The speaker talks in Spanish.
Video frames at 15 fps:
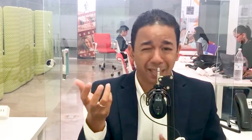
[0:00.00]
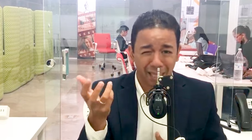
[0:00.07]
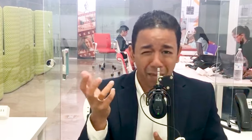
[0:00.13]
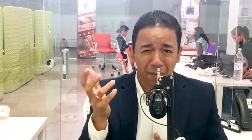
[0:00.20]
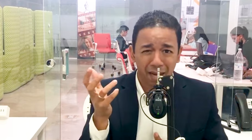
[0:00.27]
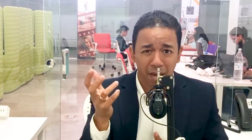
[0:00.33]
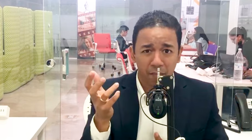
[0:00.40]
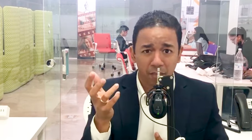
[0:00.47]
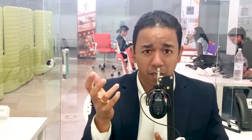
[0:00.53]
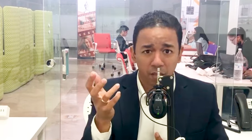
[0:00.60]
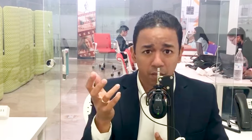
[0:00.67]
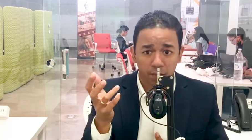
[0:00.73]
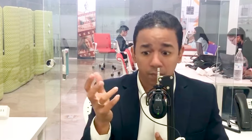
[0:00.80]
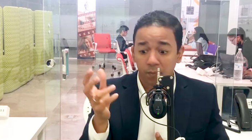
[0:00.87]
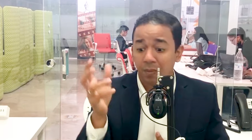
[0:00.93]
aguantarme el
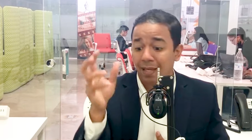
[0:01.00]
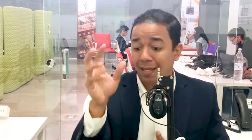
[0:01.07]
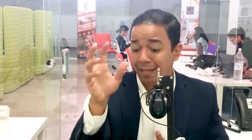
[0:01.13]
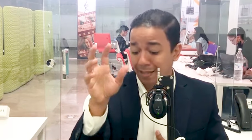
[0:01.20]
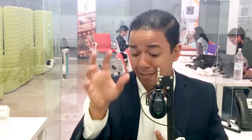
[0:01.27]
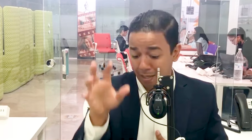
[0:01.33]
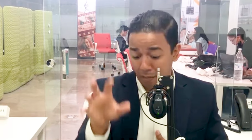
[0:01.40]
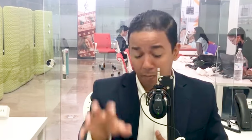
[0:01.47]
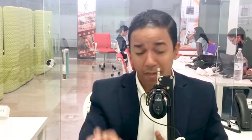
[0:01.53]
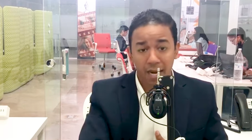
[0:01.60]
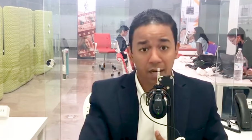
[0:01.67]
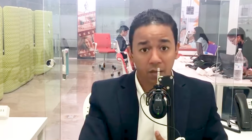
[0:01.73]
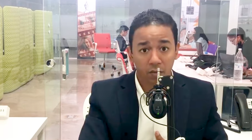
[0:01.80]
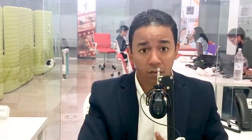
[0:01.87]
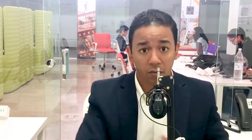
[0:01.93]
hambre,
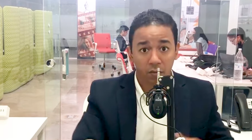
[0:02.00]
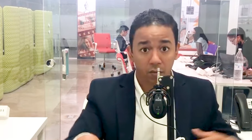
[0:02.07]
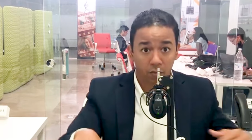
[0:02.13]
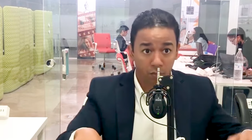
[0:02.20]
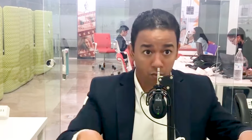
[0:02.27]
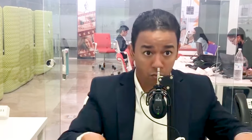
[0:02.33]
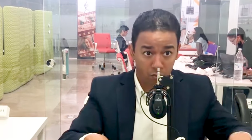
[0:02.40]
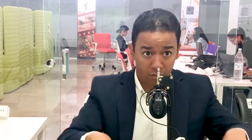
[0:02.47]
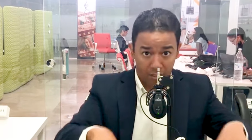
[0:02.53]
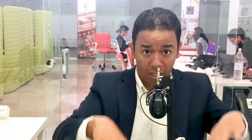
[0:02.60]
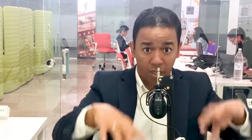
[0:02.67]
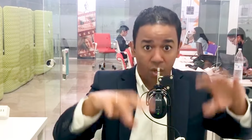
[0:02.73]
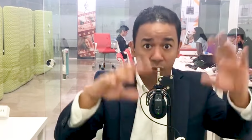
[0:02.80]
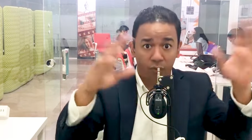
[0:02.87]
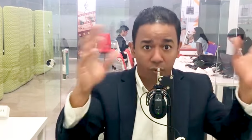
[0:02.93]
sembrarlo
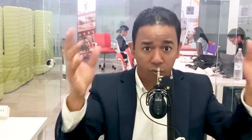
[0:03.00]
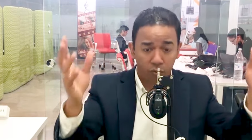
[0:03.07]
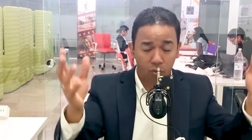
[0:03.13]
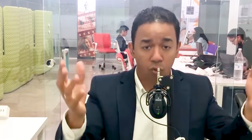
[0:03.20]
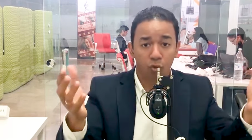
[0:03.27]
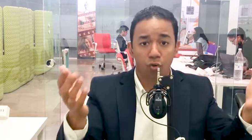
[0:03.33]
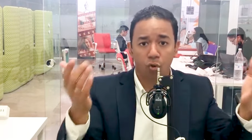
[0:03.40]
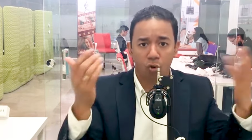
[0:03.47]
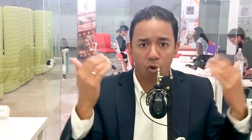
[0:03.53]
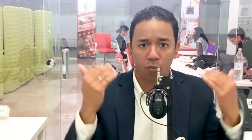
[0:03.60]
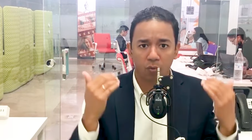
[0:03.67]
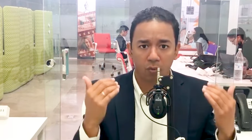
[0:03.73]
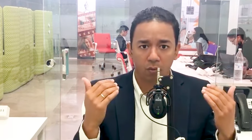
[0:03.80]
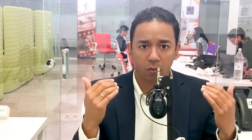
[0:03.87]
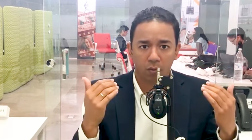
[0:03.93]
y de los frutos yo
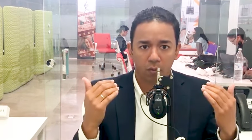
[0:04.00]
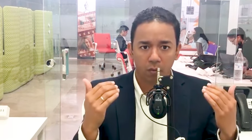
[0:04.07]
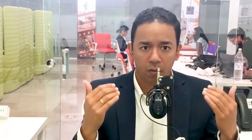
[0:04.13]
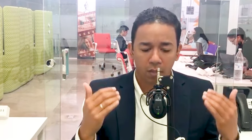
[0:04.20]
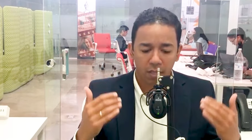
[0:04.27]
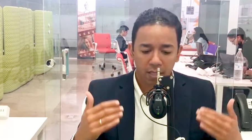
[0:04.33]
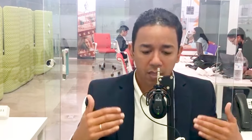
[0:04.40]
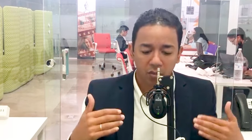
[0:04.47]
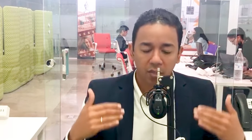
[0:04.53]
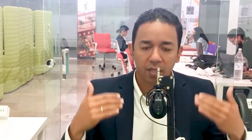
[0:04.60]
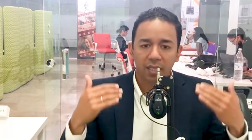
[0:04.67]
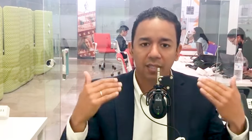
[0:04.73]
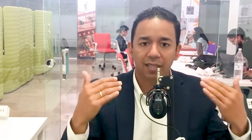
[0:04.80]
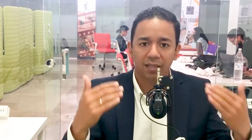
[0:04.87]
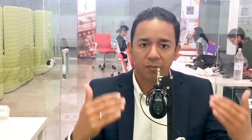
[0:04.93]
como. Y eso
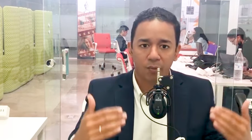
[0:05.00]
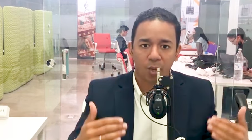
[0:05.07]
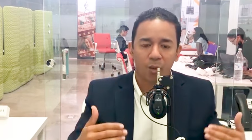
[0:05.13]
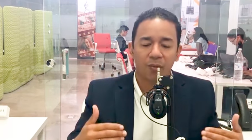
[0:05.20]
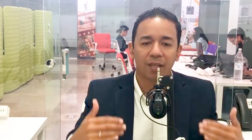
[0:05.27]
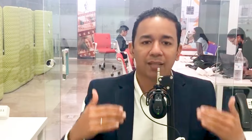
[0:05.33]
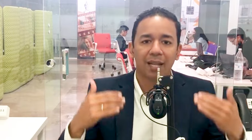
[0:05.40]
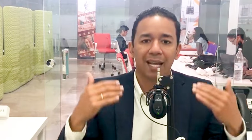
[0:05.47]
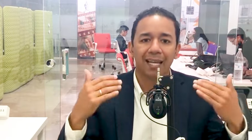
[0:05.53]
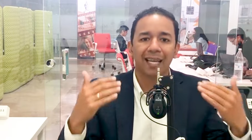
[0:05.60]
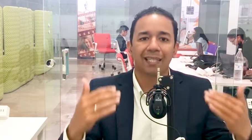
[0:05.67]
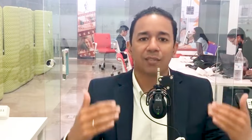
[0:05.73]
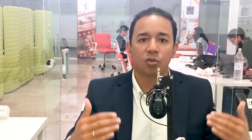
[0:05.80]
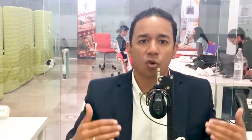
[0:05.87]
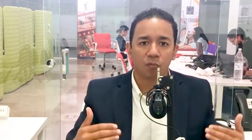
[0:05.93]
se trata el fast
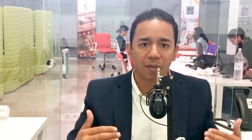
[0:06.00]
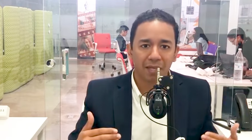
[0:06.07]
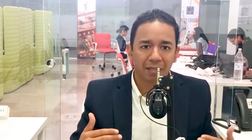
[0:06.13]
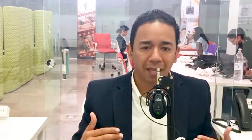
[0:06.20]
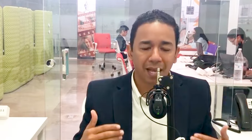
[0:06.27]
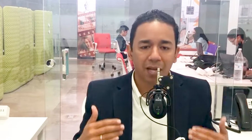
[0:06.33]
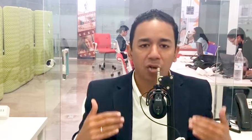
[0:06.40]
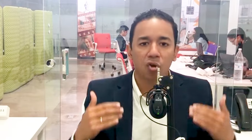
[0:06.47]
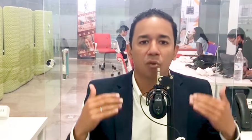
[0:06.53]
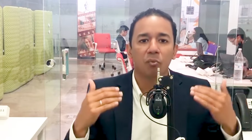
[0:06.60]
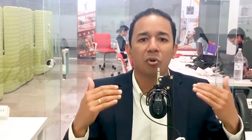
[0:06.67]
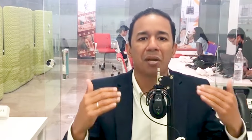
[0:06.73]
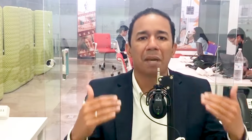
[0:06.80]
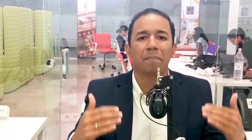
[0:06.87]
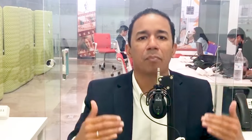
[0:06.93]
track, es comenzar
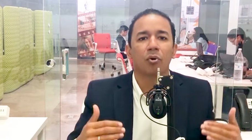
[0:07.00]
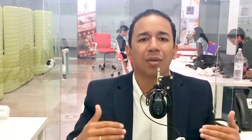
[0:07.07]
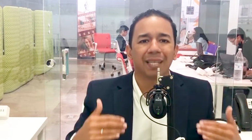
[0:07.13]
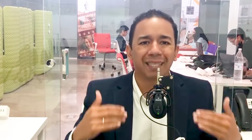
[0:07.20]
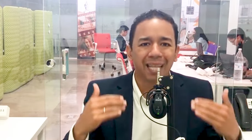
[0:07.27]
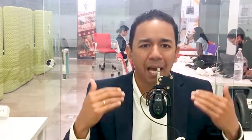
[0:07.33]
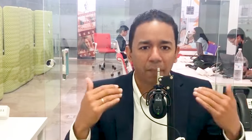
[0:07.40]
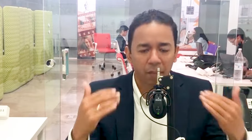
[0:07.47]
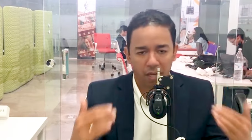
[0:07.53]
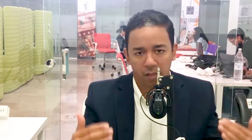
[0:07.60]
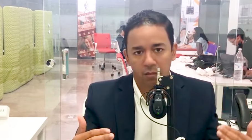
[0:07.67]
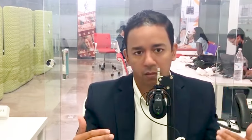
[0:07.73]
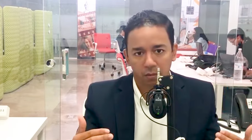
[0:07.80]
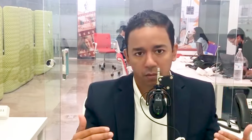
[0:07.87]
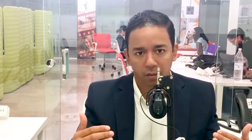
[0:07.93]
como que por
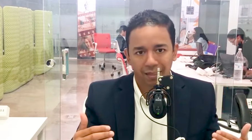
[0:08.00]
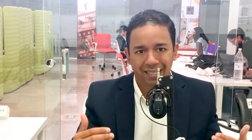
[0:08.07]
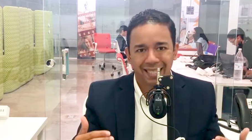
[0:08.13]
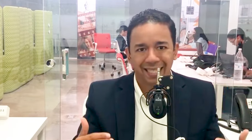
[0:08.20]
etapa,